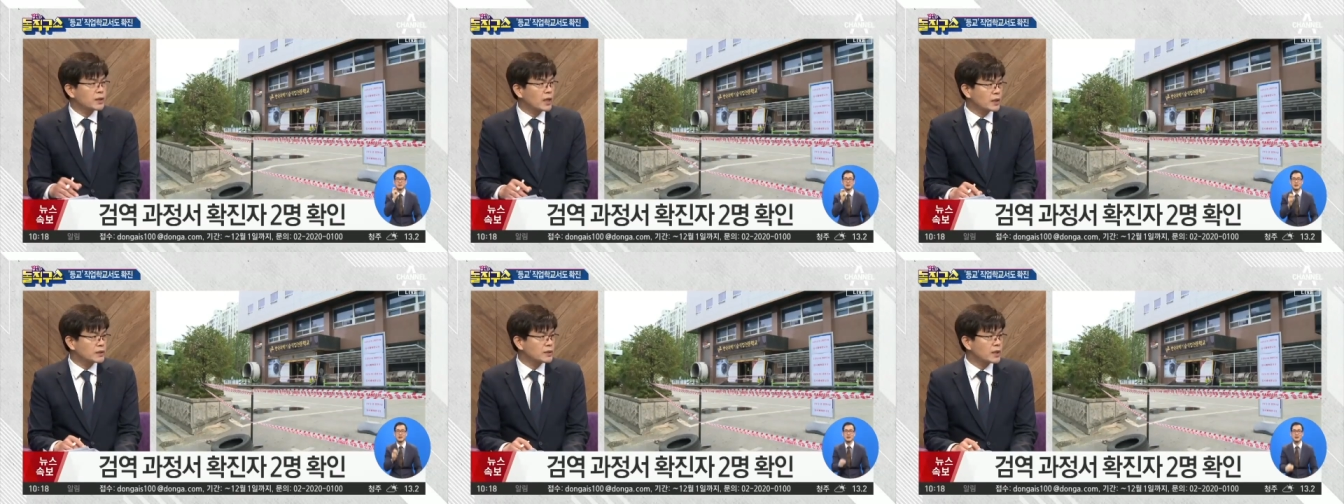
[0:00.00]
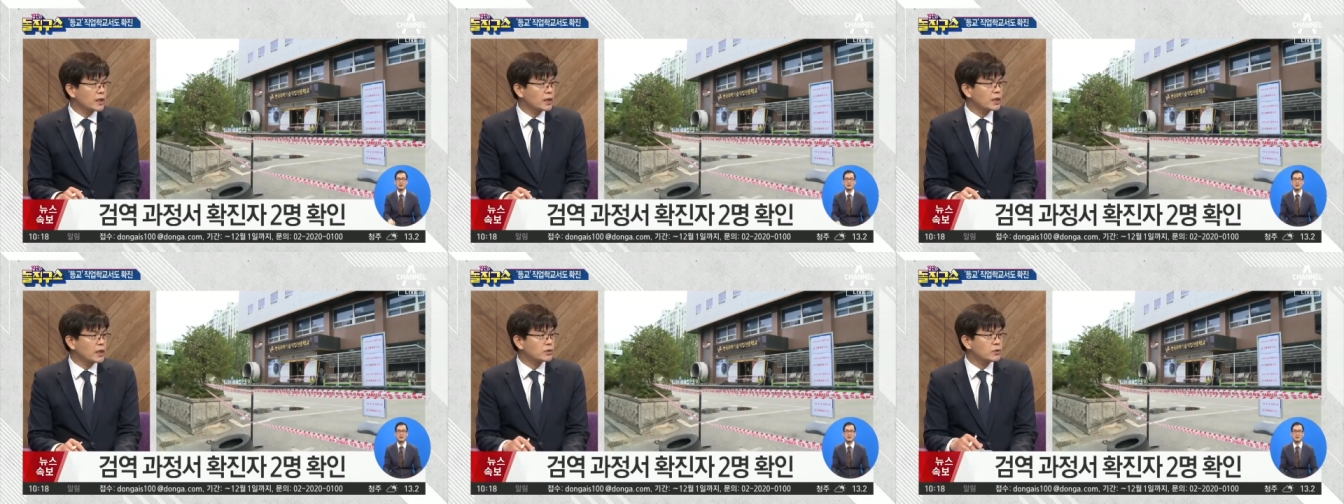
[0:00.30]

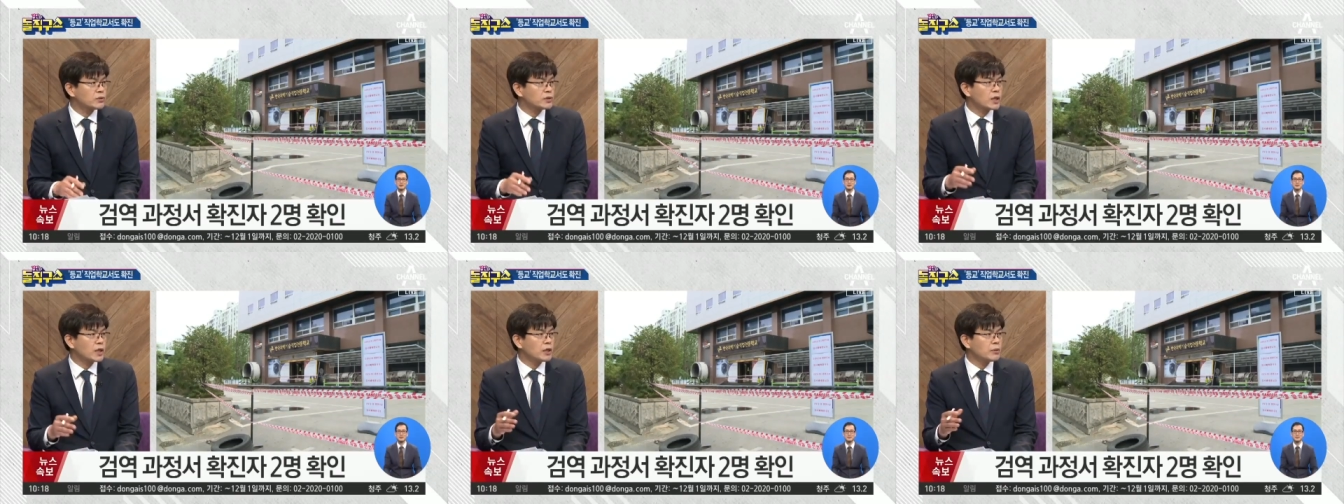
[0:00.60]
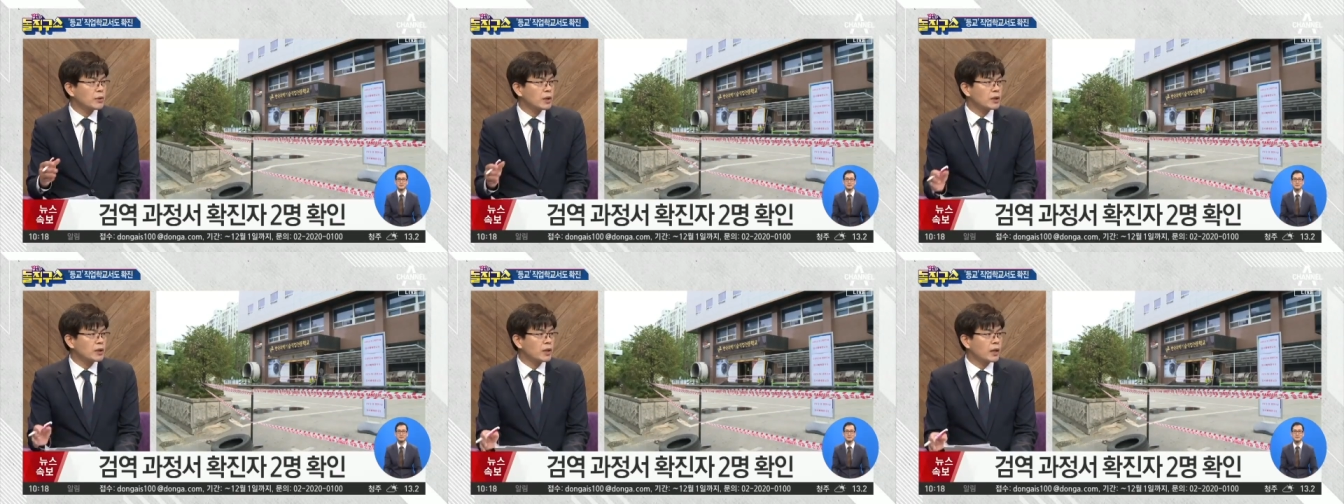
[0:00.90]
학생이나
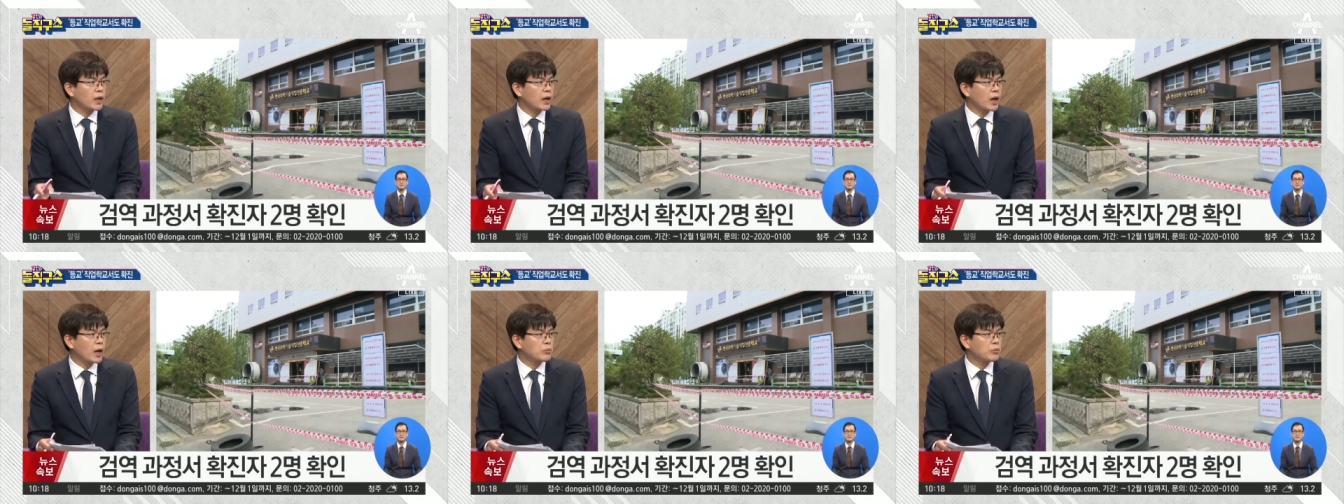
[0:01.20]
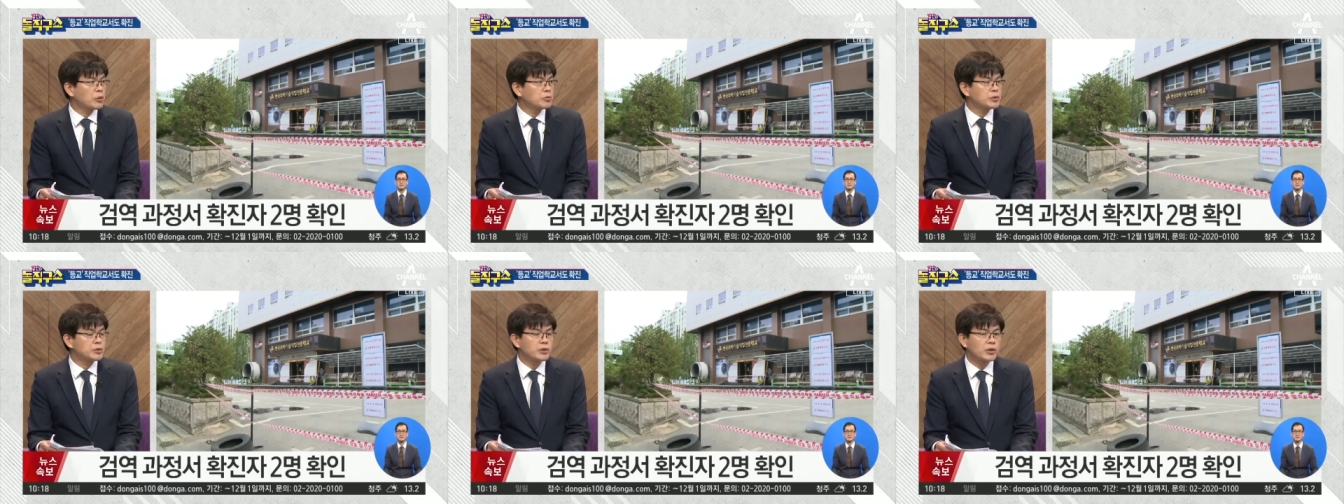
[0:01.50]
선생님한테
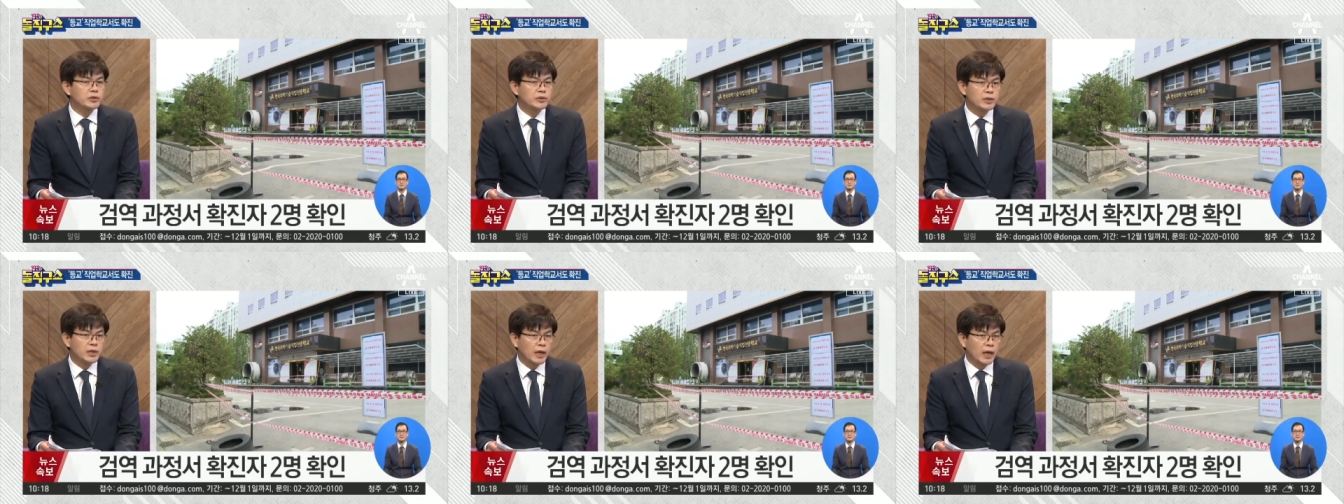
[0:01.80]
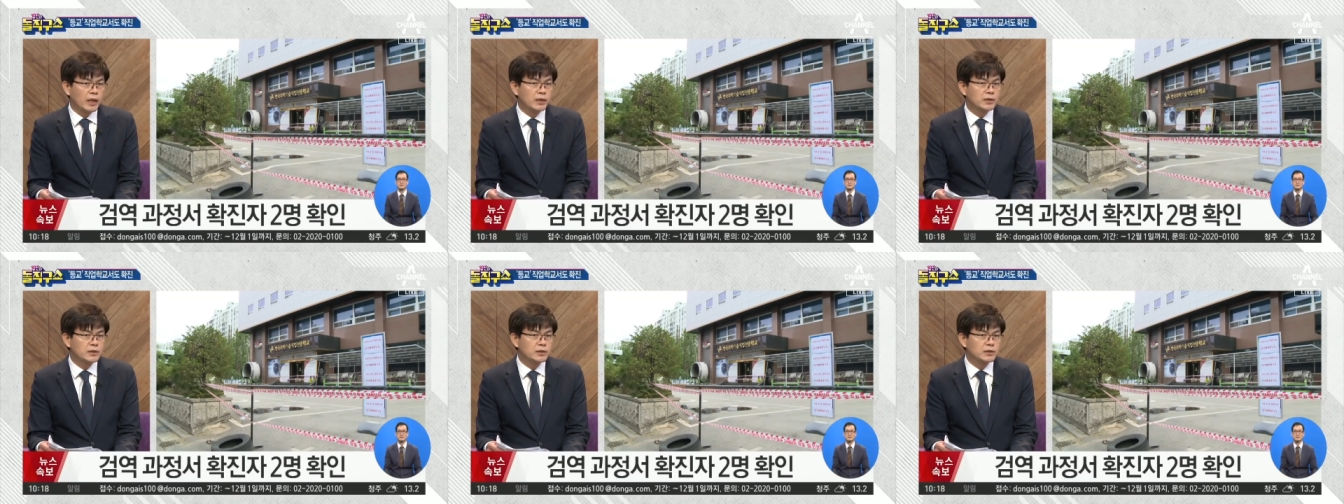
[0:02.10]
감염시켰을
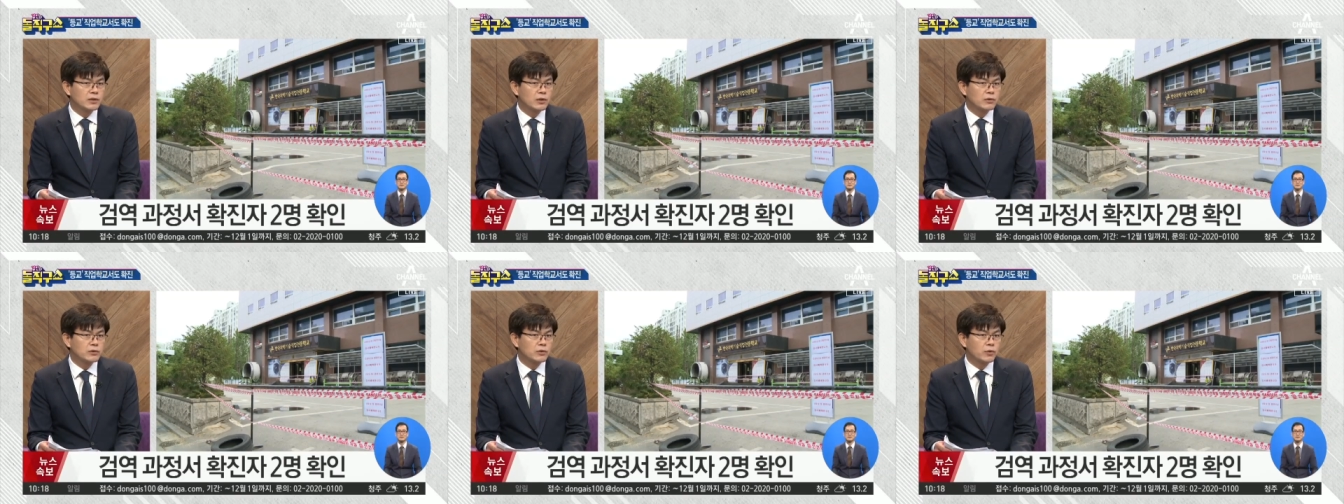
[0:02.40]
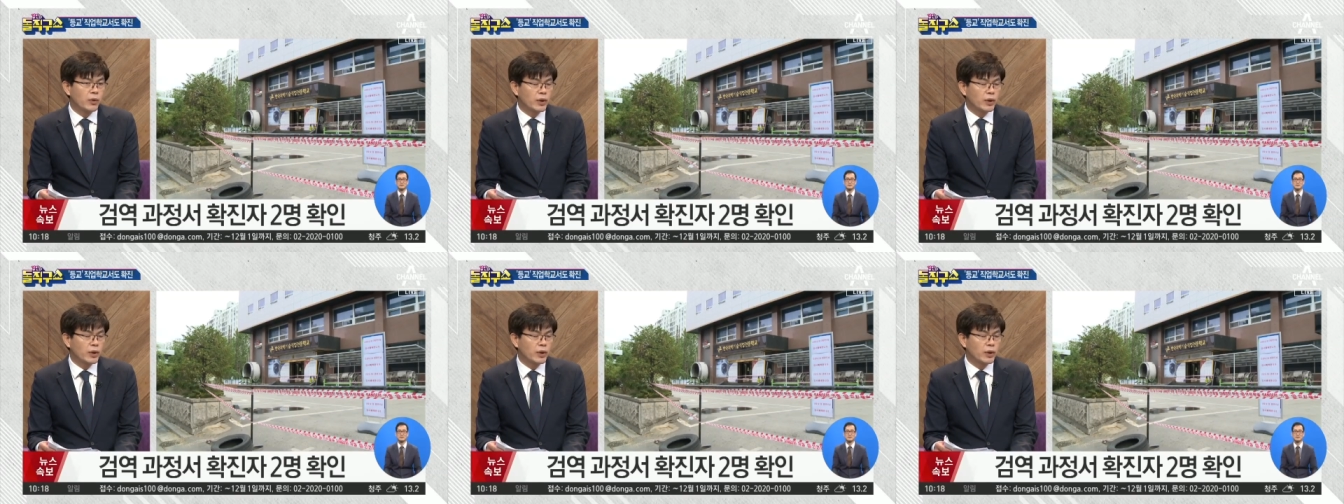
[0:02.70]
가능성은